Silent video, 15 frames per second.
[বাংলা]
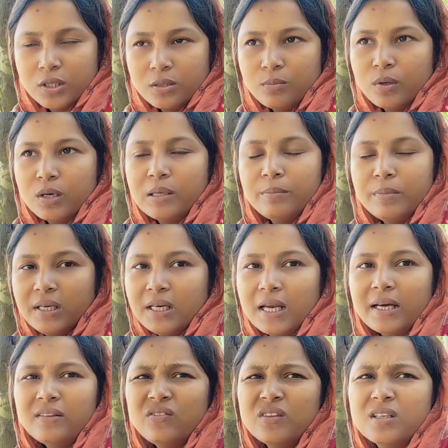কি বলে
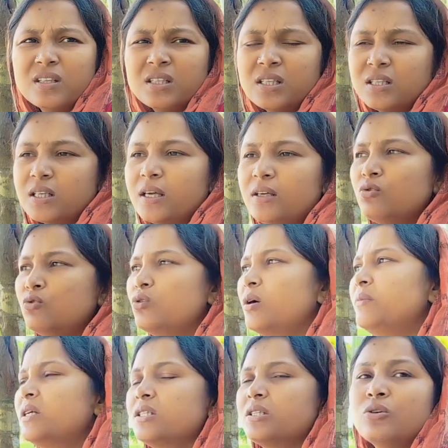মিলাত সেটাই তো আমি
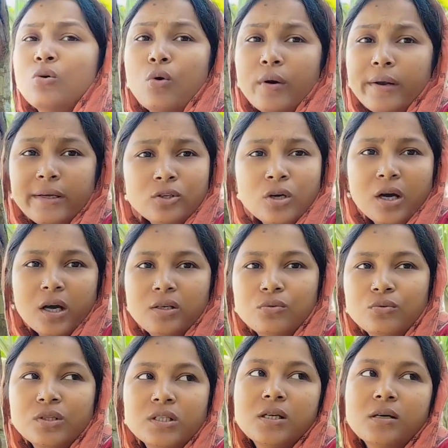আজকে অনেক সকালে
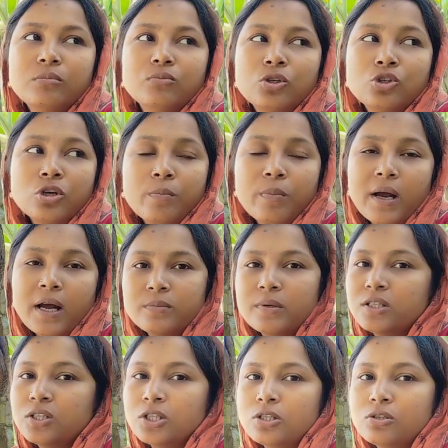উঠেছিলাম উঠে সব কাজবাজ
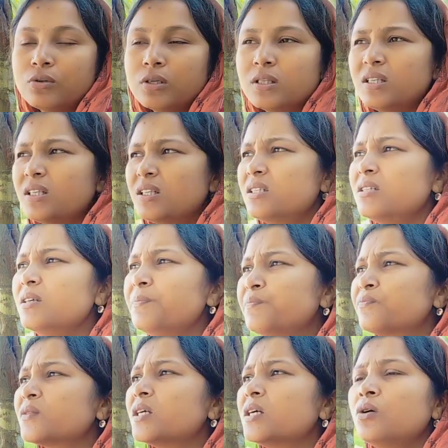শেষ করে দিয়েছি
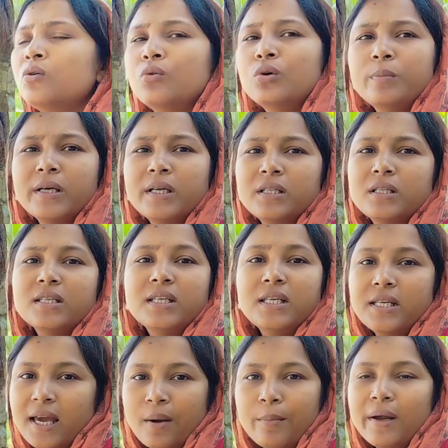ওই বাড়িতে
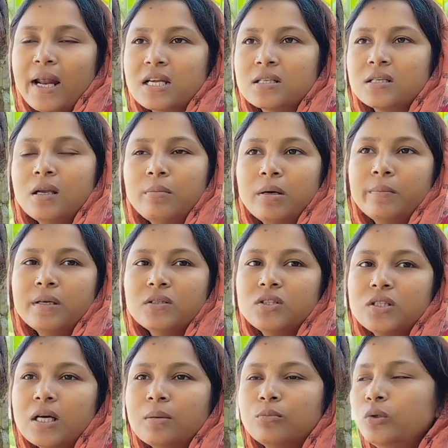গিয়ে একবার আসলাম আবার
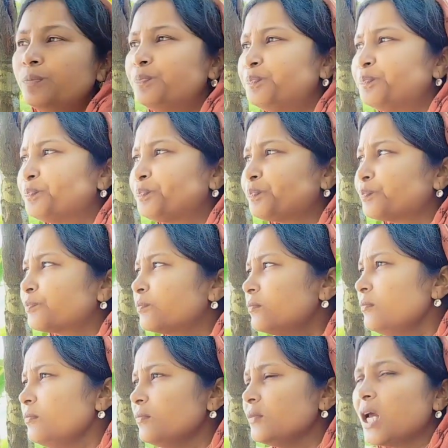যাব
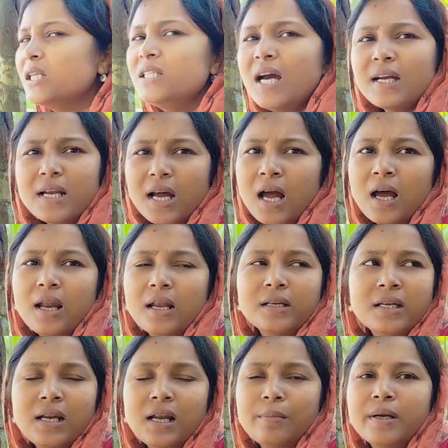চাটা খা
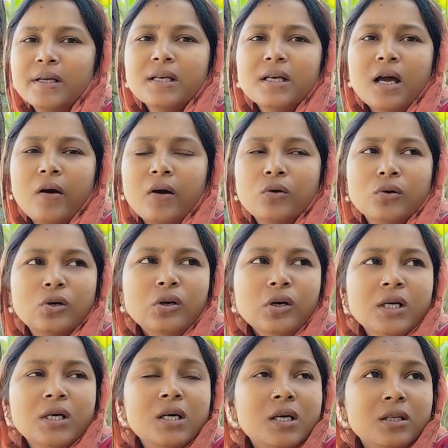খেলাম আর কি খাওয়া হলো
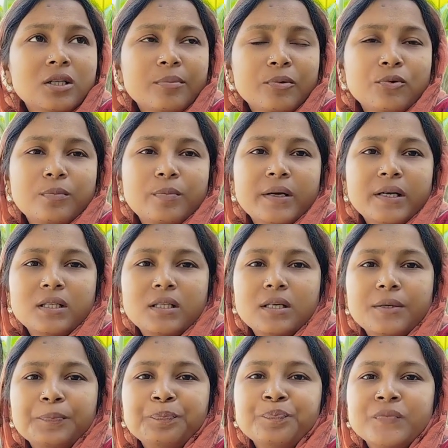তারপর ওই বাড়িতে
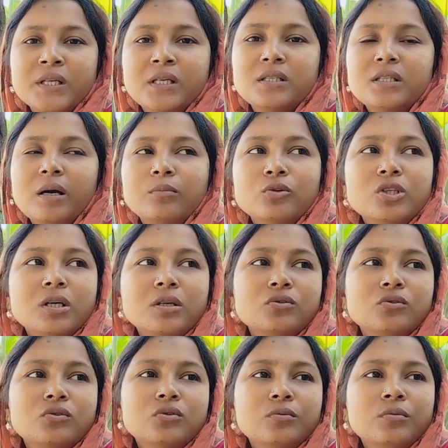যাবো যার
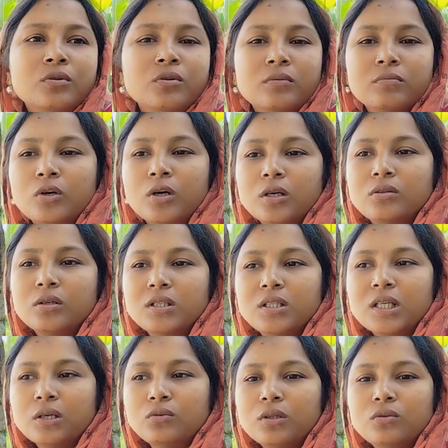জন্য ঘরটার
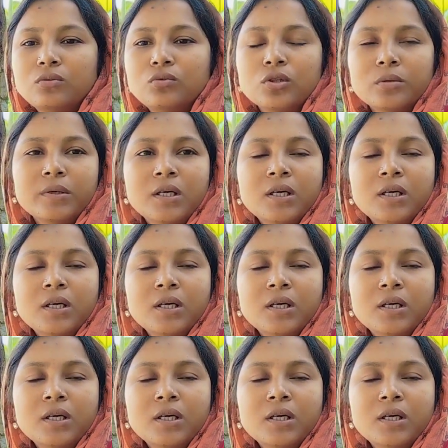ঝাড়ু টাড়ু সব